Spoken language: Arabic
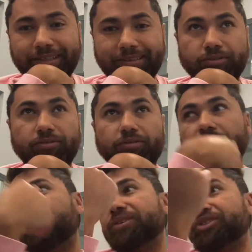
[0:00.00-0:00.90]
يعني
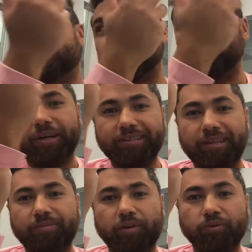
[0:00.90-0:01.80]
نعتبر الشركه الوحيده
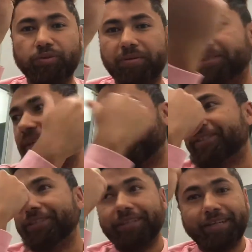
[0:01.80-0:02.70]
اللي موجوده بس انا
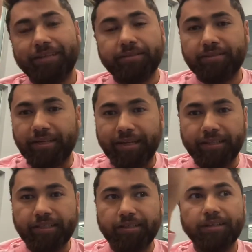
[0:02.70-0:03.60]
عشان احنا هنا لسه
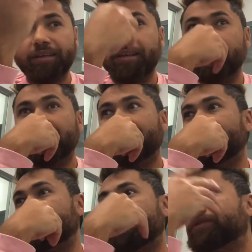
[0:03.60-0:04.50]
ناقلين
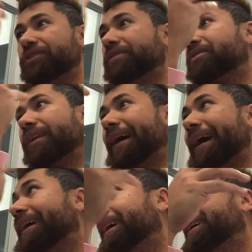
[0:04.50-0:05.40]
فمفيش اصلا
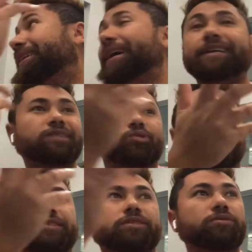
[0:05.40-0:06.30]
حاجه يعني انا قاعد
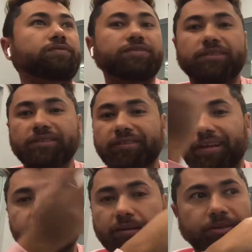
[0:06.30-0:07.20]
لوحدي اهو في اتنين
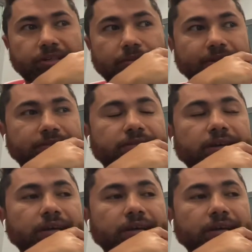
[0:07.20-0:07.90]
تلاته بره بس